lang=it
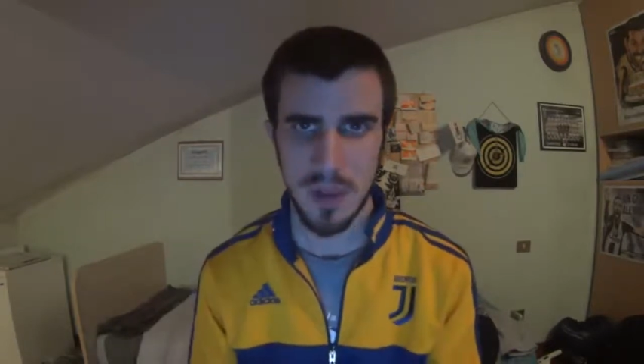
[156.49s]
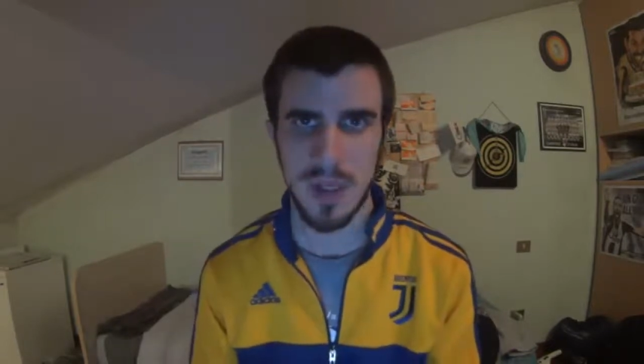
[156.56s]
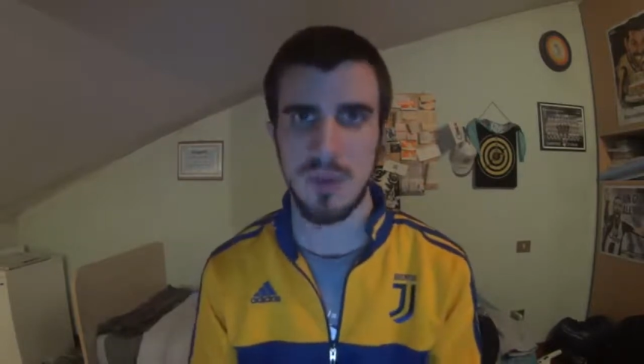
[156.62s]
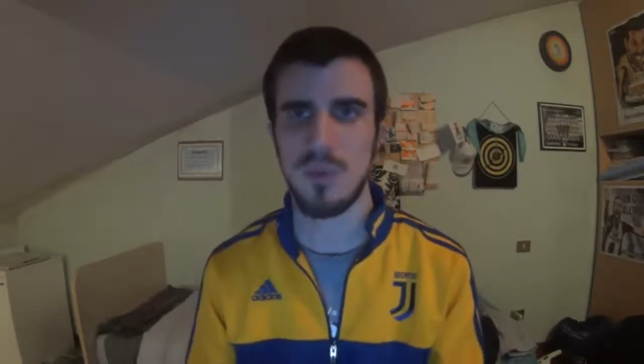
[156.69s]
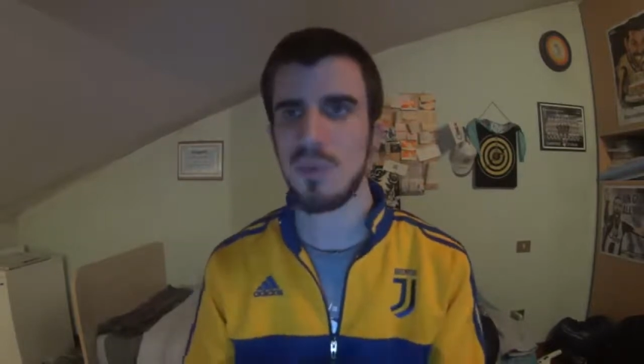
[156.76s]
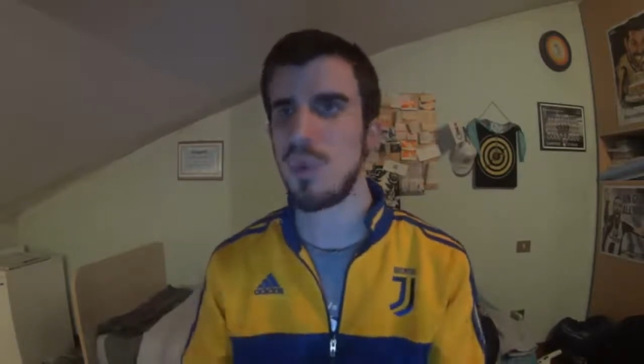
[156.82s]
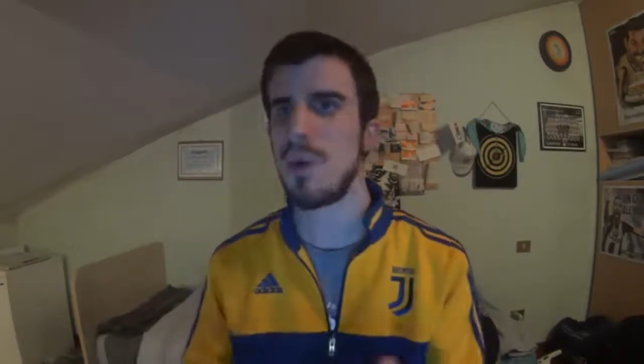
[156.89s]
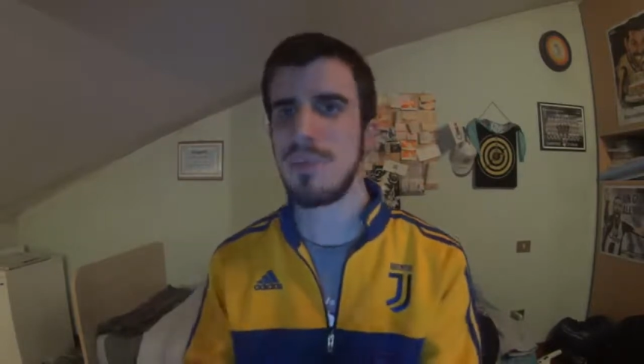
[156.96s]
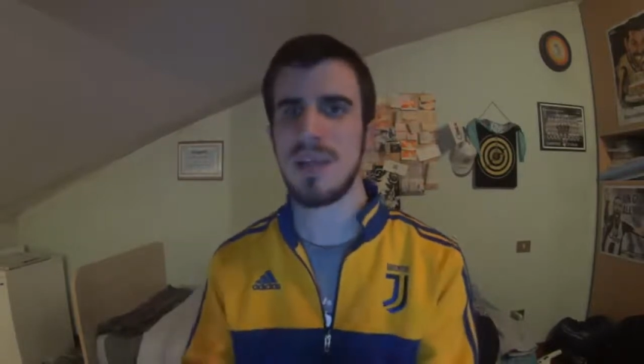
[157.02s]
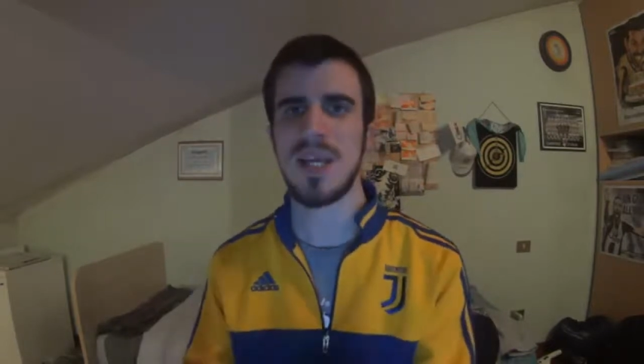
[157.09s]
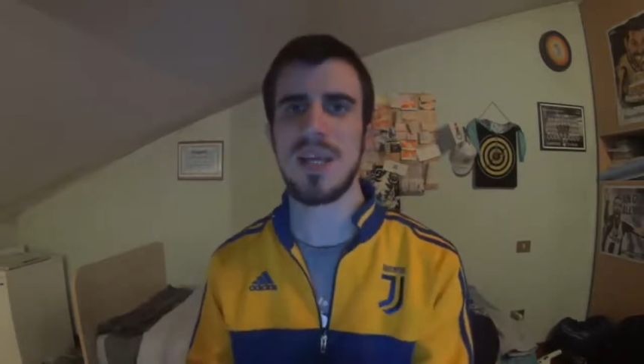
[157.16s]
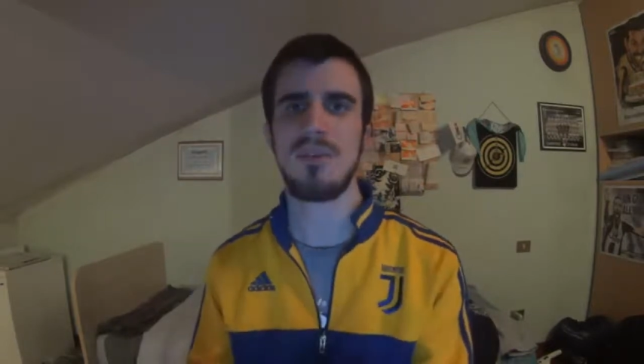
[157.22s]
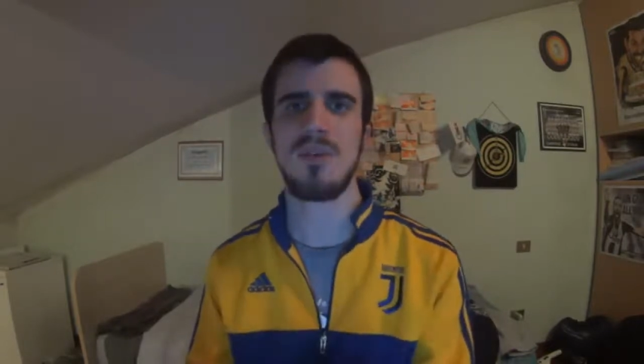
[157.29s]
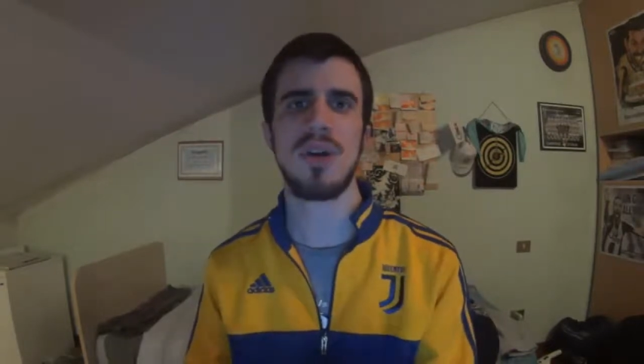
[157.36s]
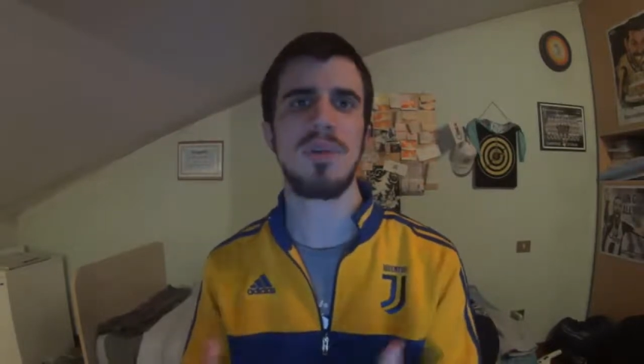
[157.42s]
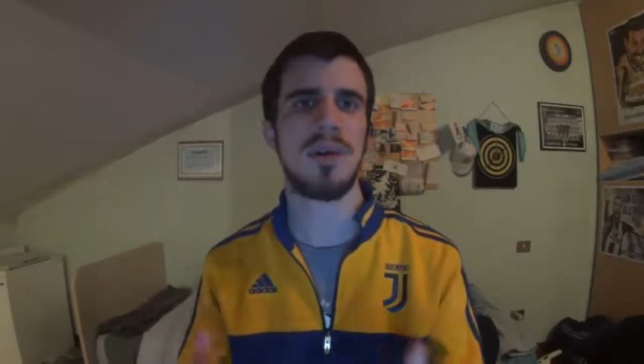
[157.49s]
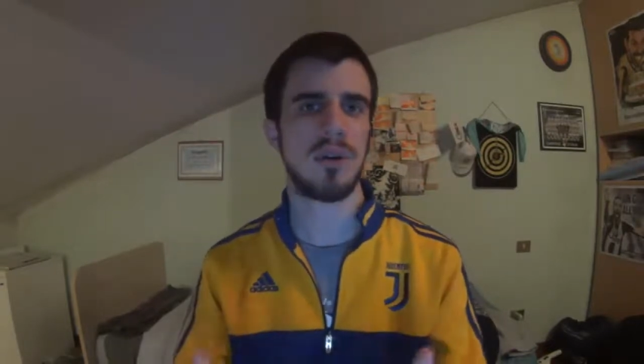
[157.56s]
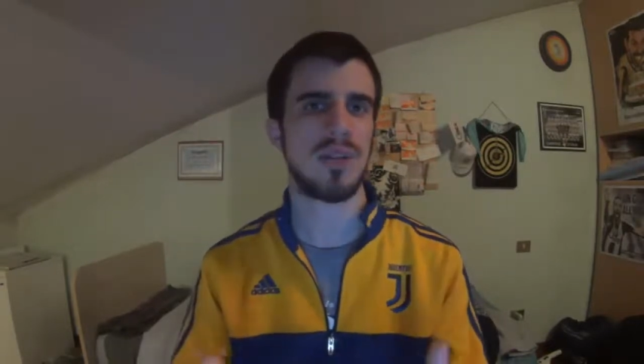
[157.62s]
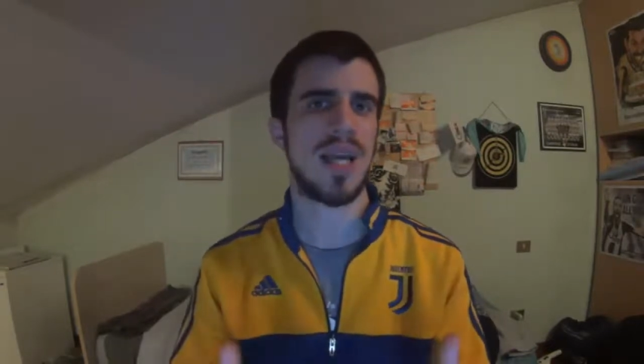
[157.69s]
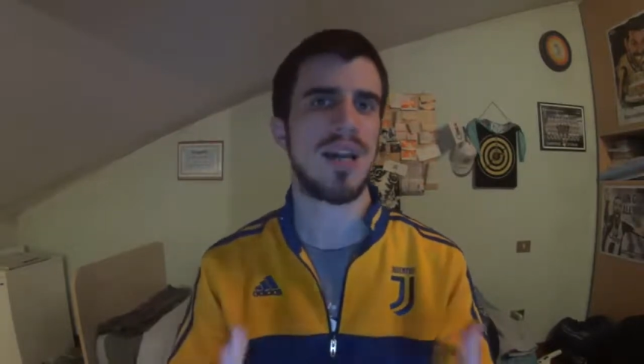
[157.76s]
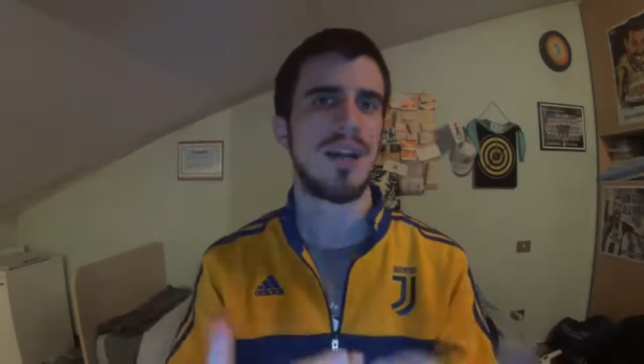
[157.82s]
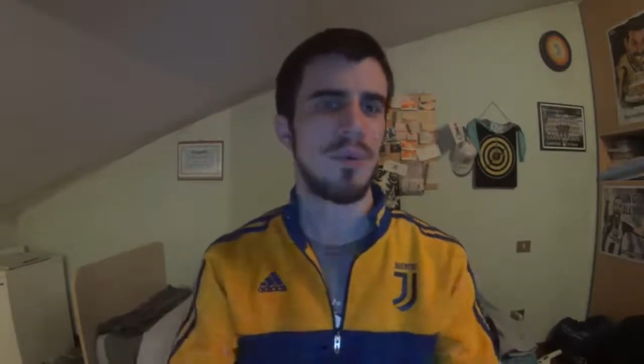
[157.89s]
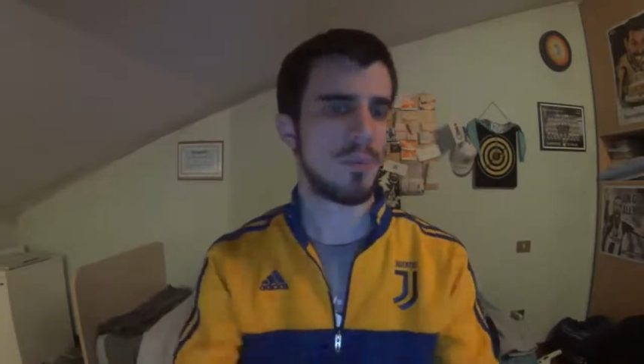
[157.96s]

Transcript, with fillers: In due amichevoli Balotelli